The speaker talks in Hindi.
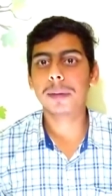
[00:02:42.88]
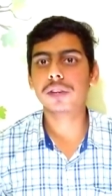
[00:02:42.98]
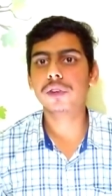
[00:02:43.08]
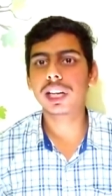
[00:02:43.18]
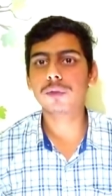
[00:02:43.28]

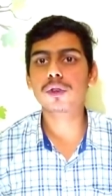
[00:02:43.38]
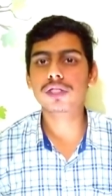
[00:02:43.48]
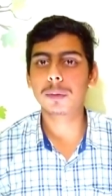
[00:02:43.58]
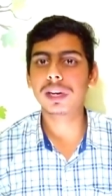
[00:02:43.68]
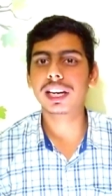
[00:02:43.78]
बेनिफिट है वो
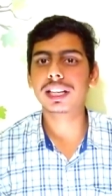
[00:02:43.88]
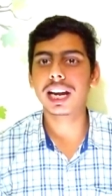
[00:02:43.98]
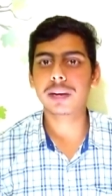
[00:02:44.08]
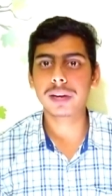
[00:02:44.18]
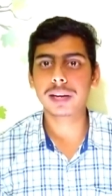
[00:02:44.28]
सभी क्रेडिट
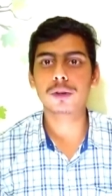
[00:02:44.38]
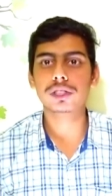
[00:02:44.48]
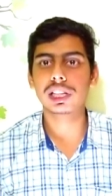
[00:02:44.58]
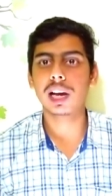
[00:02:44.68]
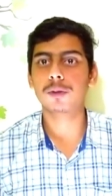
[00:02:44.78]
कार्ड में
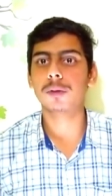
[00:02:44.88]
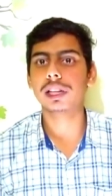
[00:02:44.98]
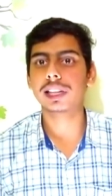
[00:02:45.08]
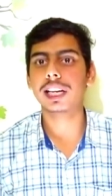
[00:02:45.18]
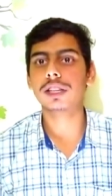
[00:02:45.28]
मोस्टली आपको
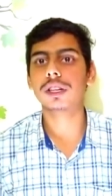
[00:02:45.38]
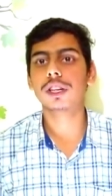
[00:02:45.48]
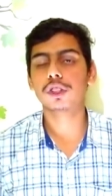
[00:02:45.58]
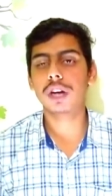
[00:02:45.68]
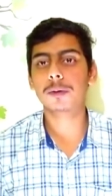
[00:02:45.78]
मिलते हैं
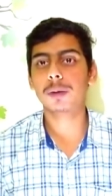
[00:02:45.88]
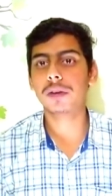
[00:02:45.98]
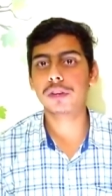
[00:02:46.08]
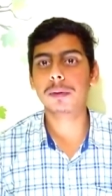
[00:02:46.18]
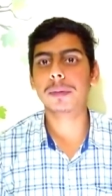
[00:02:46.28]
तो आपको
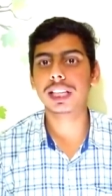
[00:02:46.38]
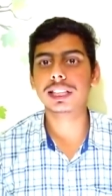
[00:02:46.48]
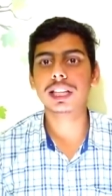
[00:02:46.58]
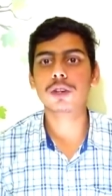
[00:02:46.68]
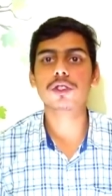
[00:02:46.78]
मैं फिर भी बता
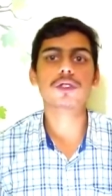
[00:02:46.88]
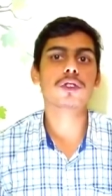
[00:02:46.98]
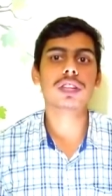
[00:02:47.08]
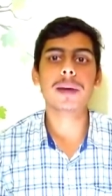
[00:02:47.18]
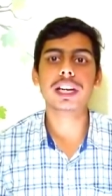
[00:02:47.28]
देता हूँ जो
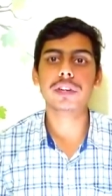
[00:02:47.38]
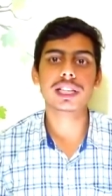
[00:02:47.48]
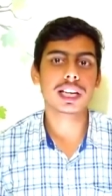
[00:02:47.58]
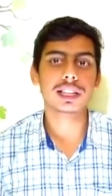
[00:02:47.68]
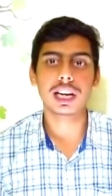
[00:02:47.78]
चौथा बेनिफिट
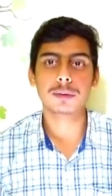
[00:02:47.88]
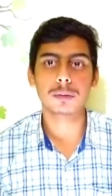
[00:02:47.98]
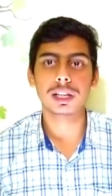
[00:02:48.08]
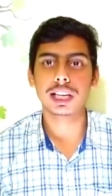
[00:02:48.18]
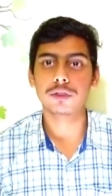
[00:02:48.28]
इसके अंदर
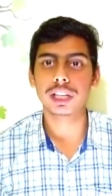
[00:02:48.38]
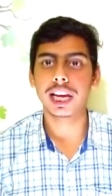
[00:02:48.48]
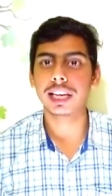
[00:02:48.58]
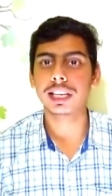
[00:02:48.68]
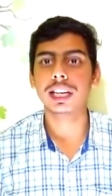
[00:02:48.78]
आपको मिलता है वो
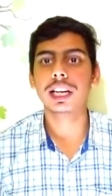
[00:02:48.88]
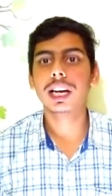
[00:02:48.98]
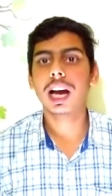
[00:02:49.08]
ये है कि